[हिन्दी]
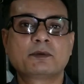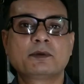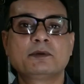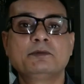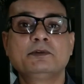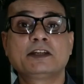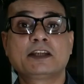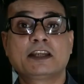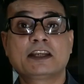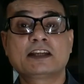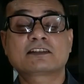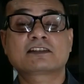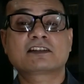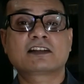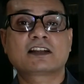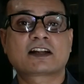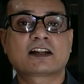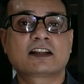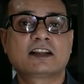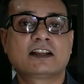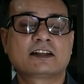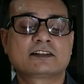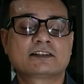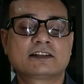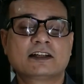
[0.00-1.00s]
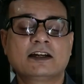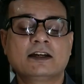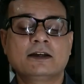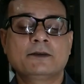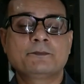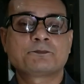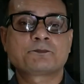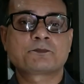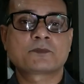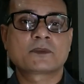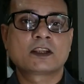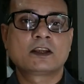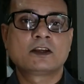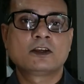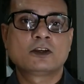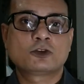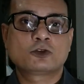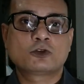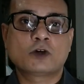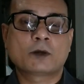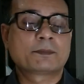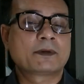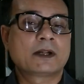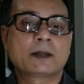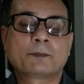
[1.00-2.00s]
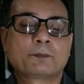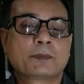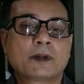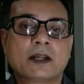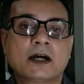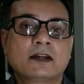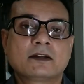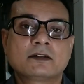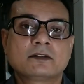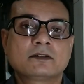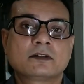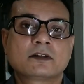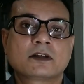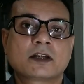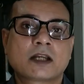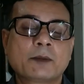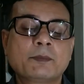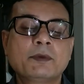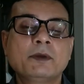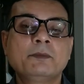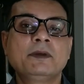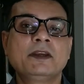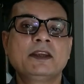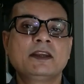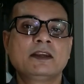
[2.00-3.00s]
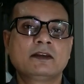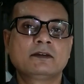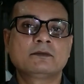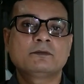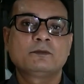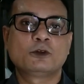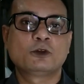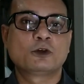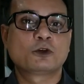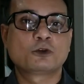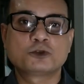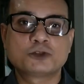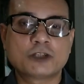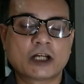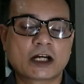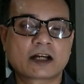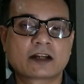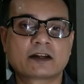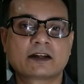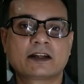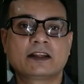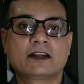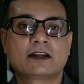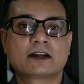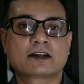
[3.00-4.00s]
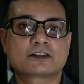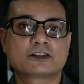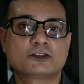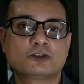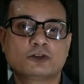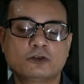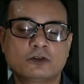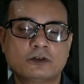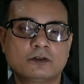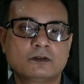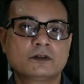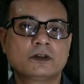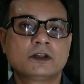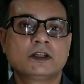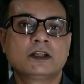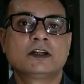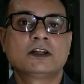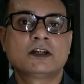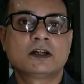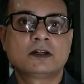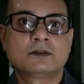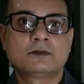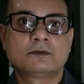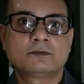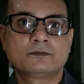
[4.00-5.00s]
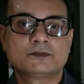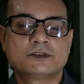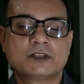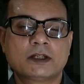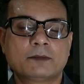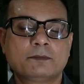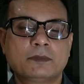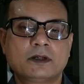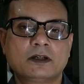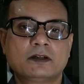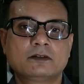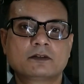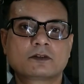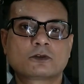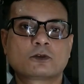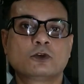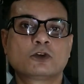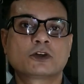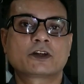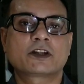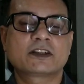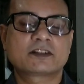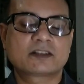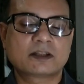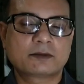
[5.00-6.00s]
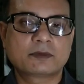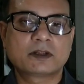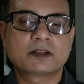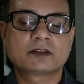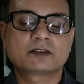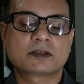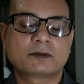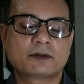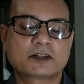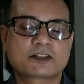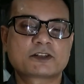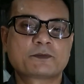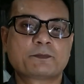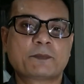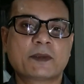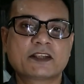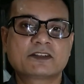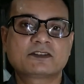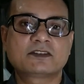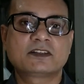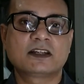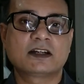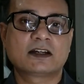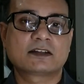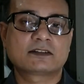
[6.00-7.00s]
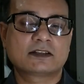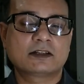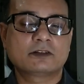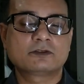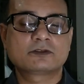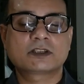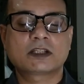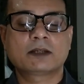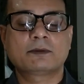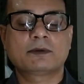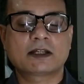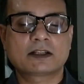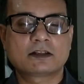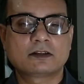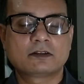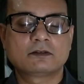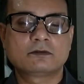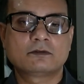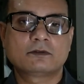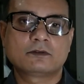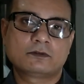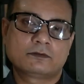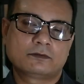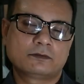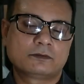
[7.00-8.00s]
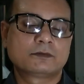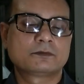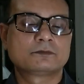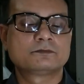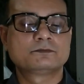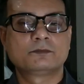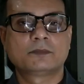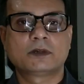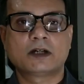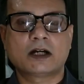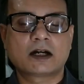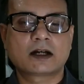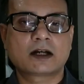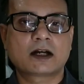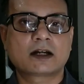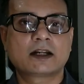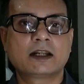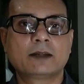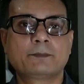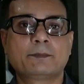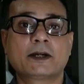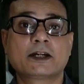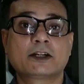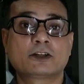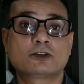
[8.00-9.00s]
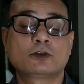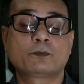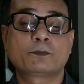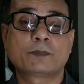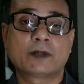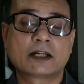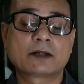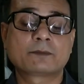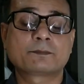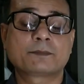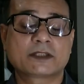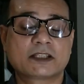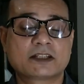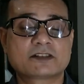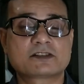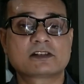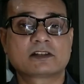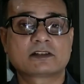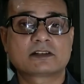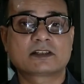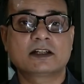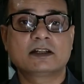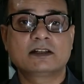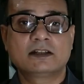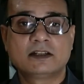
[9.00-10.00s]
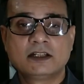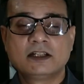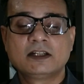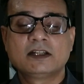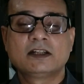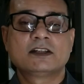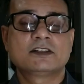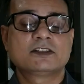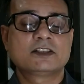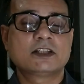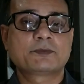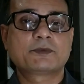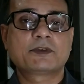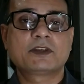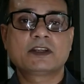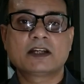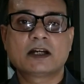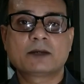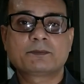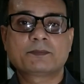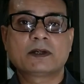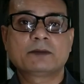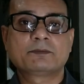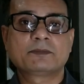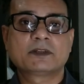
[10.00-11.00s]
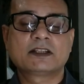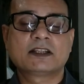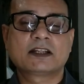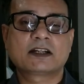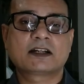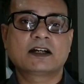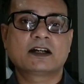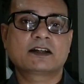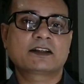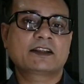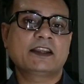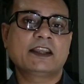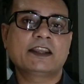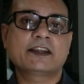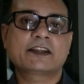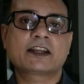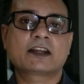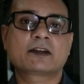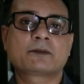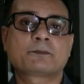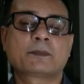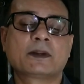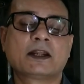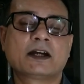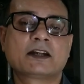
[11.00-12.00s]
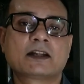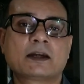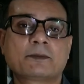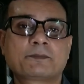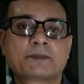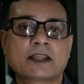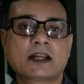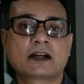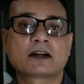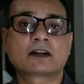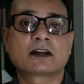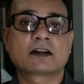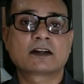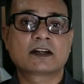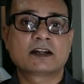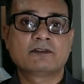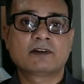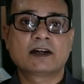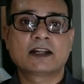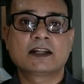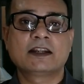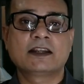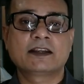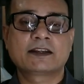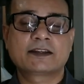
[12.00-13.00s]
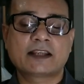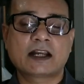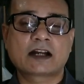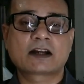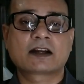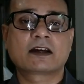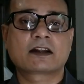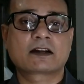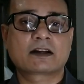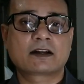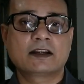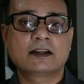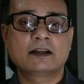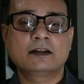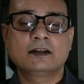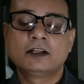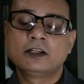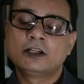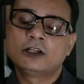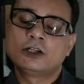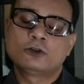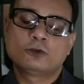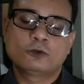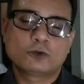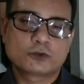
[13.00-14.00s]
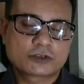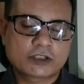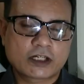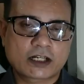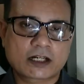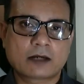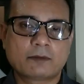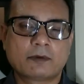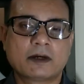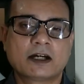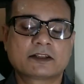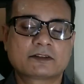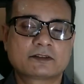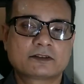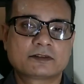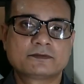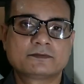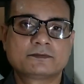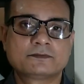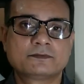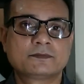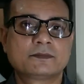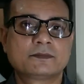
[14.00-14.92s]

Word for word: कभी भी केस लड़ा जाता है तो अपना प्लान कभी भी लोग उजागर नहीं करते वो जब कोर्ट के सामने समक्ष पेश किया जाता है उसके बाद अगले पार्टी को प्लान पता चलता है जबकि यहाँ पे हमने देखा कि एक एक प्लान आप क्या करने वाले हैं क्या कर रहे हैं वो सारा बात